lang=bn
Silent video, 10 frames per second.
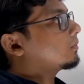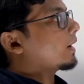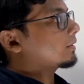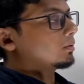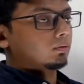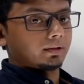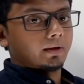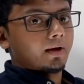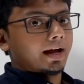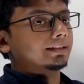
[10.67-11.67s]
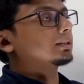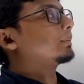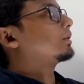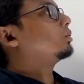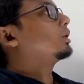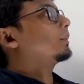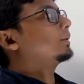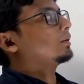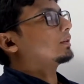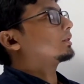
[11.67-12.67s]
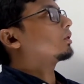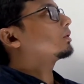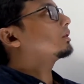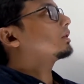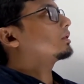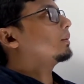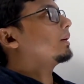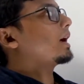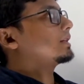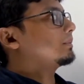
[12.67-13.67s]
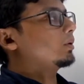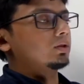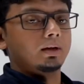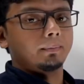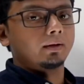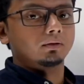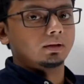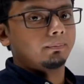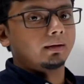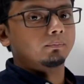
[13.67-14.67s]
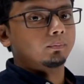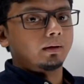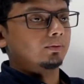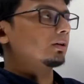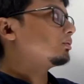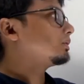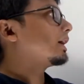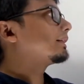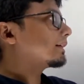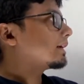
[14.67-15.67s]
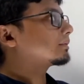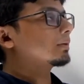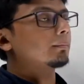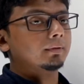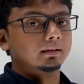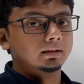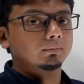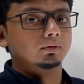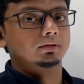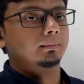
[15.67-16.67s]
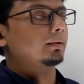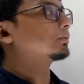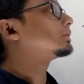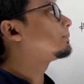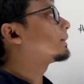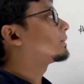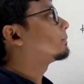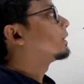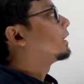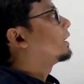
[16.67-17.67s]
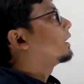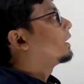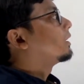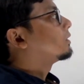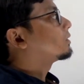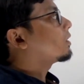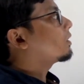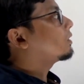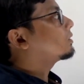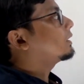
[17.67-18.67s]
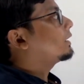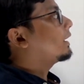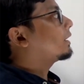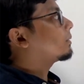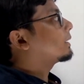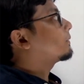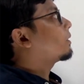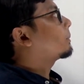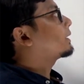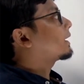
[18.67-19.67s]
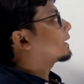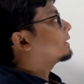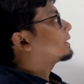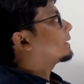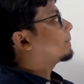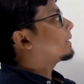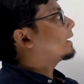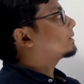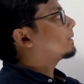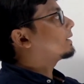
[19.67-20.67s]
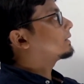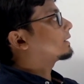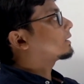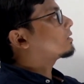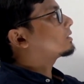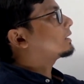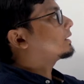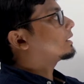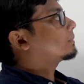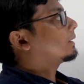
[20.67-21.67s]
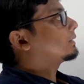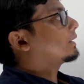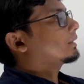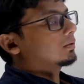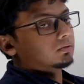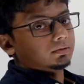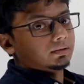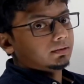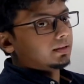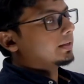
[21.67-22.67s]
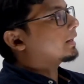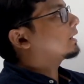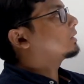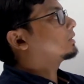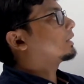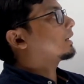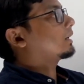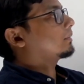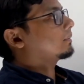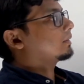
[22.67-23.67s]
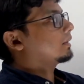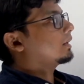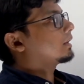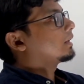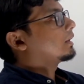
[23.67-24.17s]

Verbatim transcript: ফ্যাক্টর করে দেওয়া আছে বাট রুটের ভিতরে আছে তখন কিন্তু আসলে আমরা আংশিক ভগ্নাংশে অ্যাপ্লাই করতে পারবো না রুট না থাকলে আমরা আংশিক ভগ্নাংশে অ্যাপ্লাই করতে পারতাম তো তখন যদি এরকম একটা ফর্মেট থাকে যে এক্স মাইনাস একটা কনস্ট্যান্ট এক্স মাইনাস আরেকটা কনস্ট্যান্ট এই আকারে যদি থাকে হ্যাঁ